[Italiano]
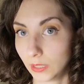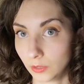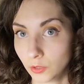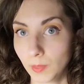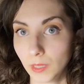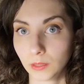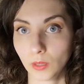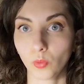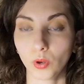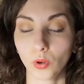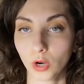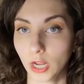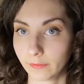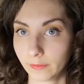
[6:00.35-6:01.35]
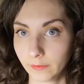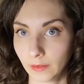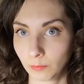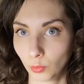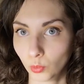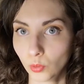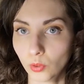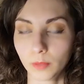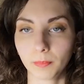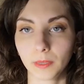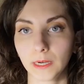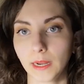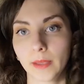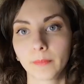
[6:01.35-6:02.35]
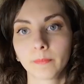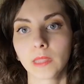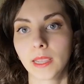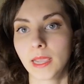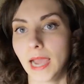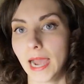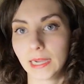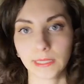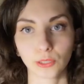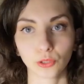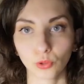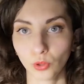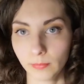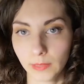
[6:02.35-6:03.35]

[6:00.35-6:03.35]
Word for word: rispetto a quello che avevamo noi perché anche solo